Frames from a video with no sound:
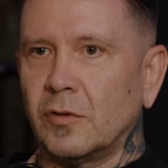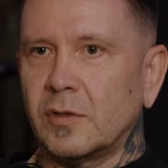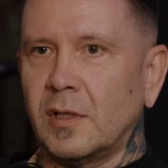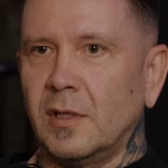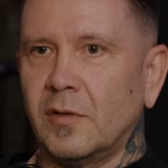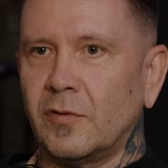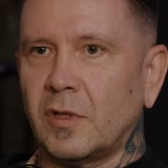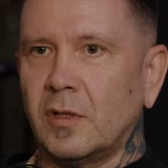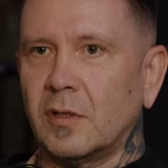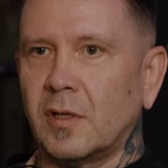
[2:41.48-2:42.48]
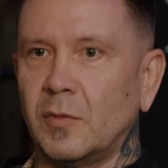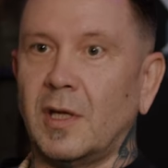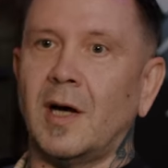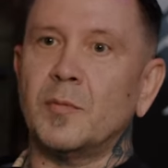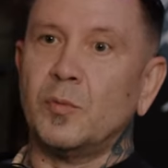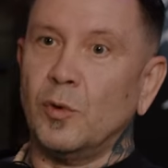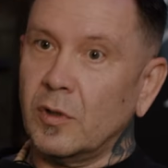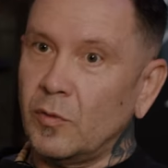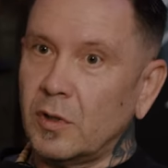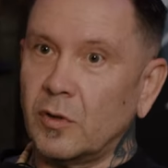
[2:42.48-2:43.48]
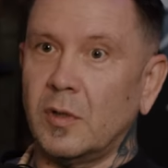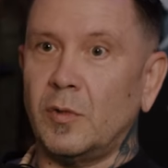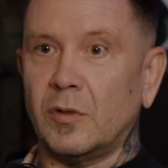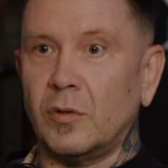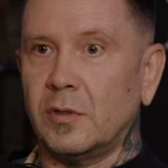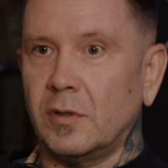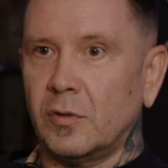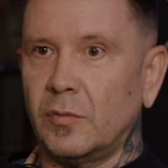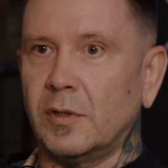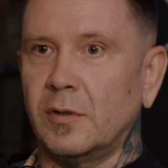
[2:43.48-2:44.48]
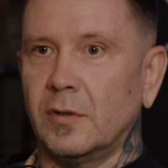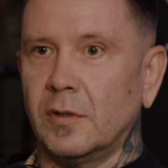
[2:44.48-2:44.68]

da hat es einige Vertreter gegeben, die Habsburger waren angeblich alle tätowiert.